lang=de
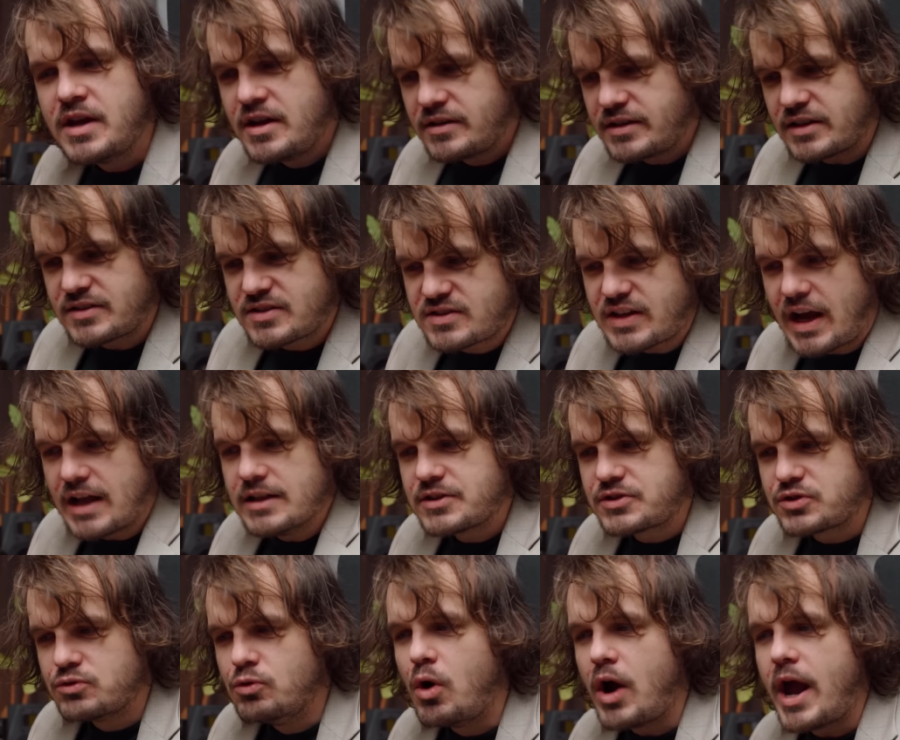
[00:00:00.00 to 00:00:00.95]
dass es alles
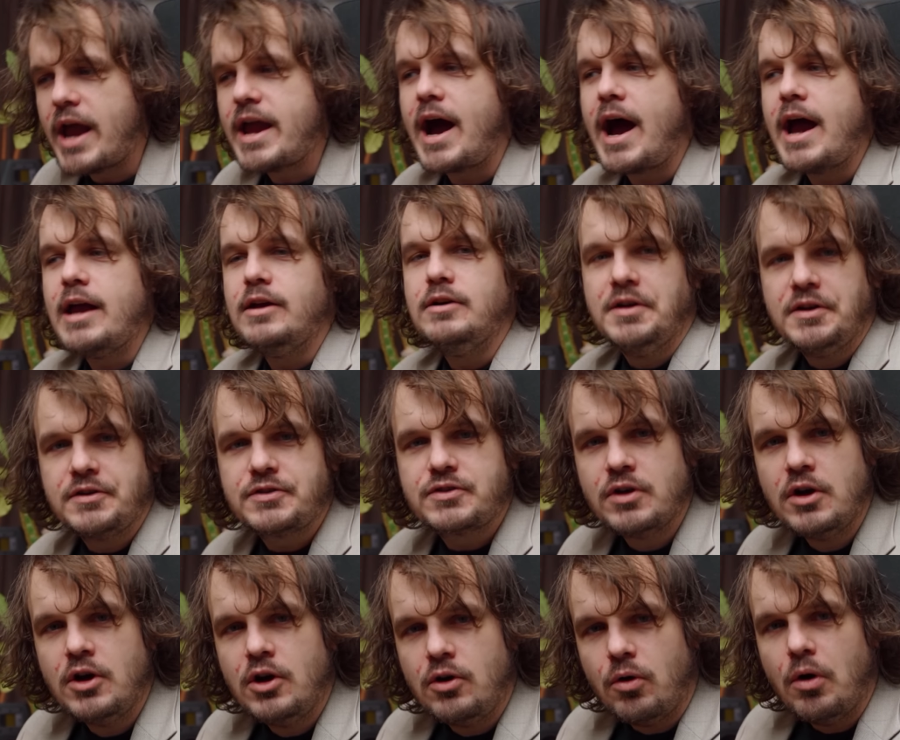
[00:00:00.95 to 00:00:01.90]
nur AI ist
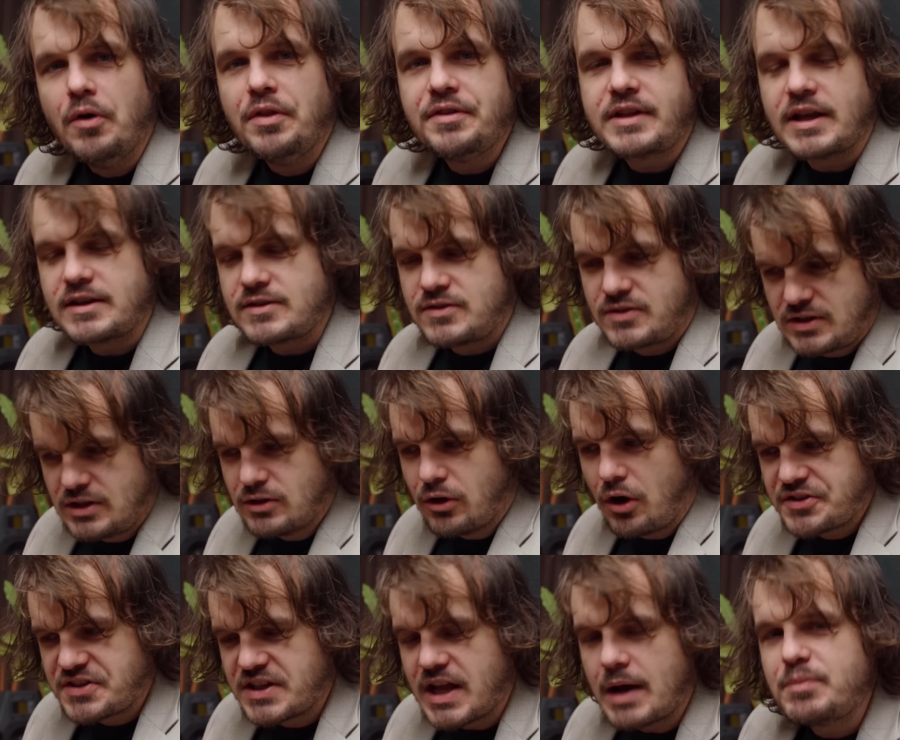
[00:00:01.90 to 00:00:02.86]
und dass die
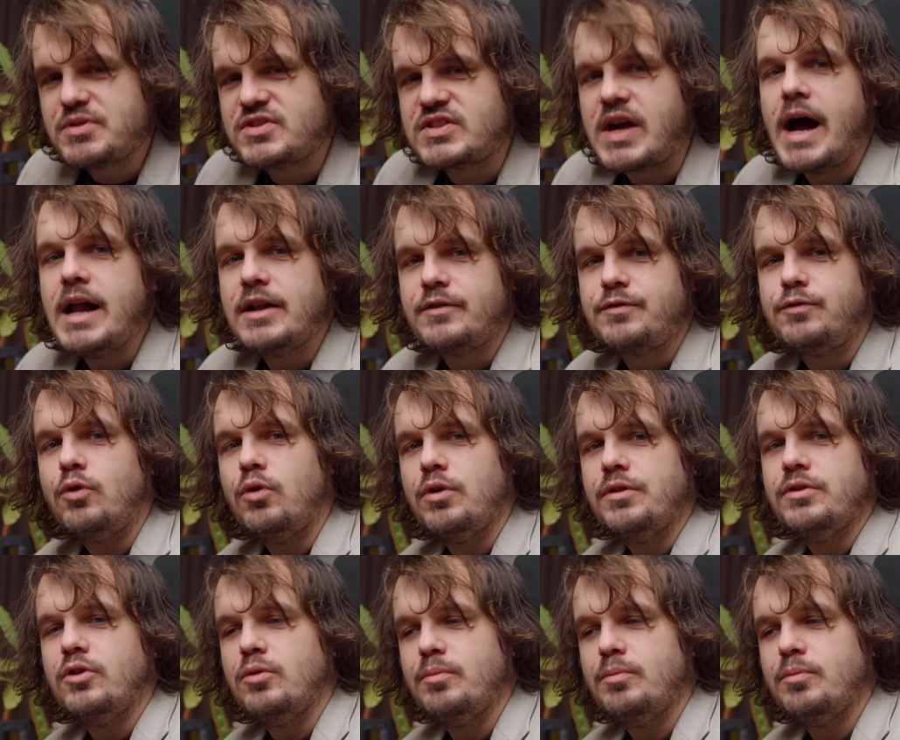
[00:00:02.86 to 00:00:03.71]
Leute da bezahlt wurden,